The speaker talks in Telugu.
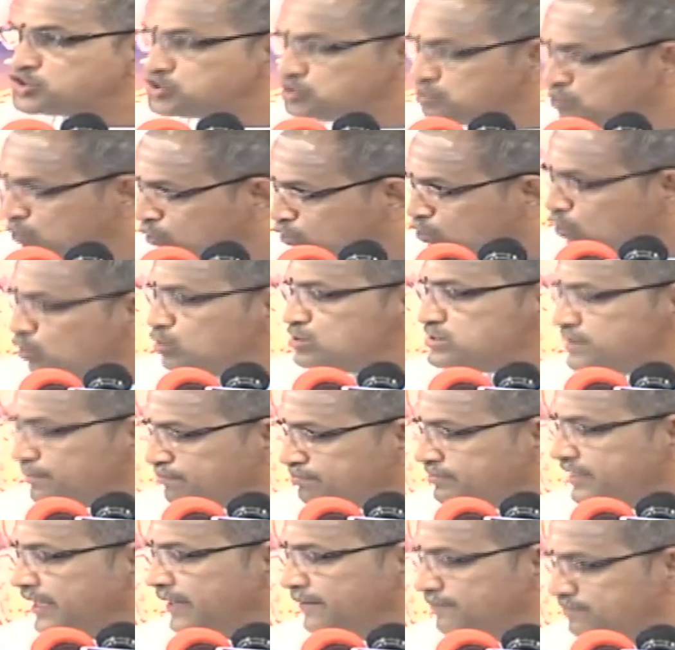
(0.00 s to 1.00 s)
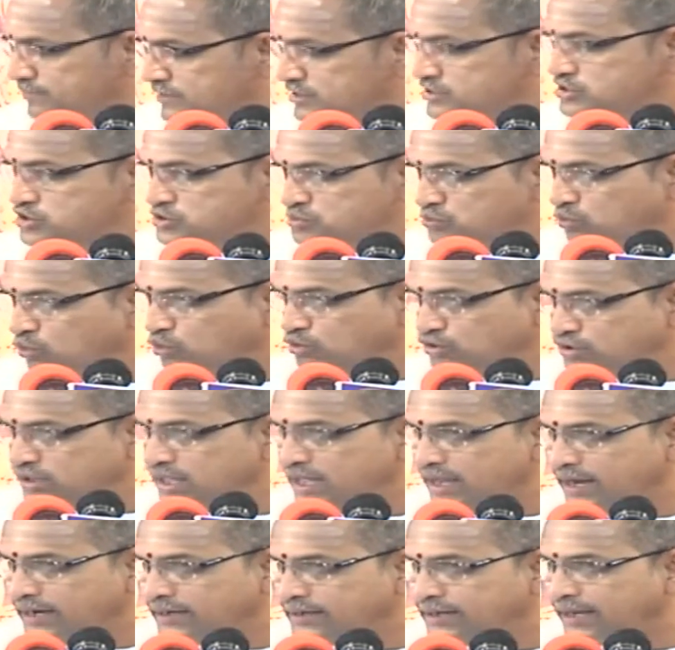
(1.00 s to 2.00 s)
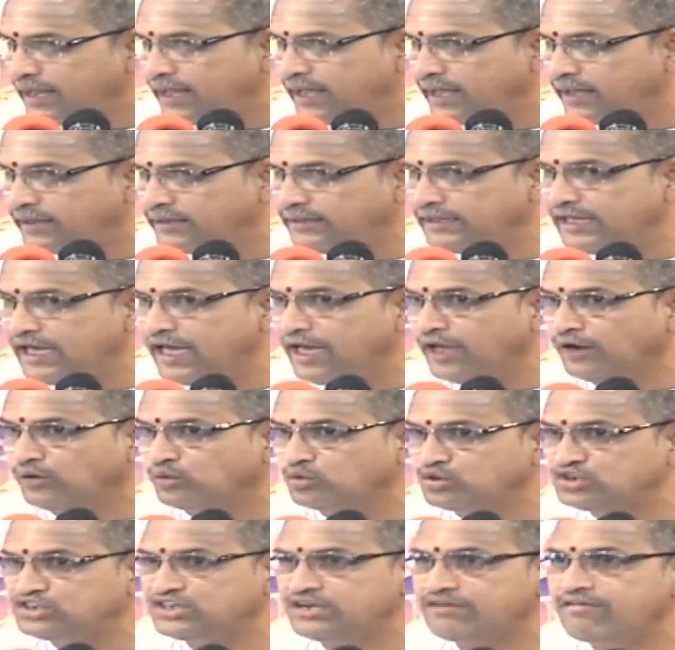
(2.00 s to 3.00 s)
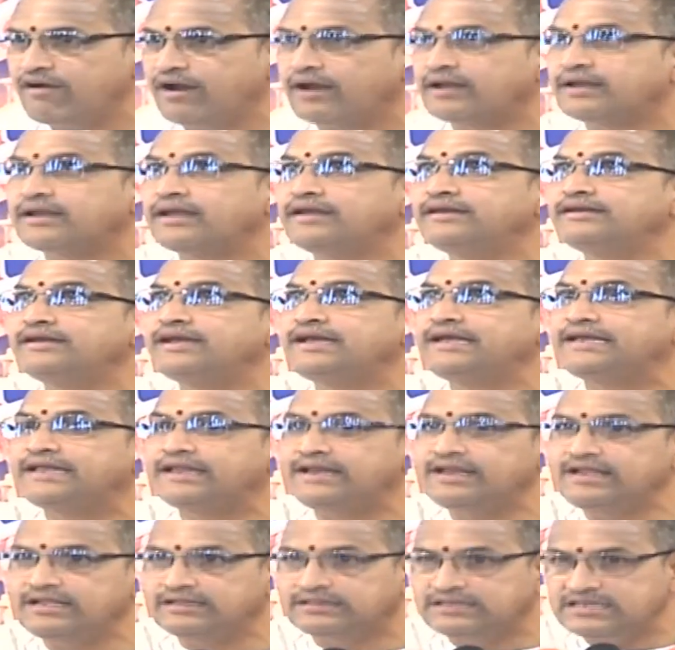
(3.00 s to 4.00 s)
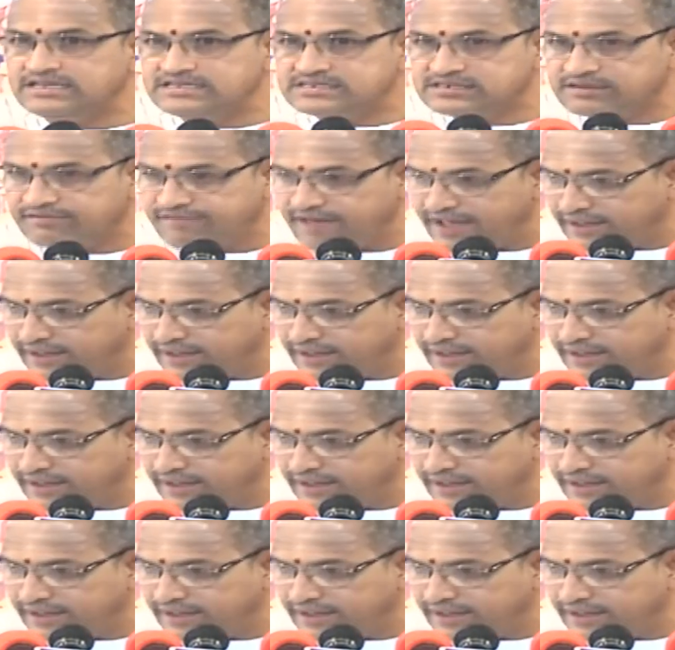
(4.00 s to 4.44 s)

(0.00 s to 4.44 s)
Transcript: స్మృతులు చెప్తాయి స్మృతి అంటే ఏ ఋషి వాటన్నింటినీ తీసి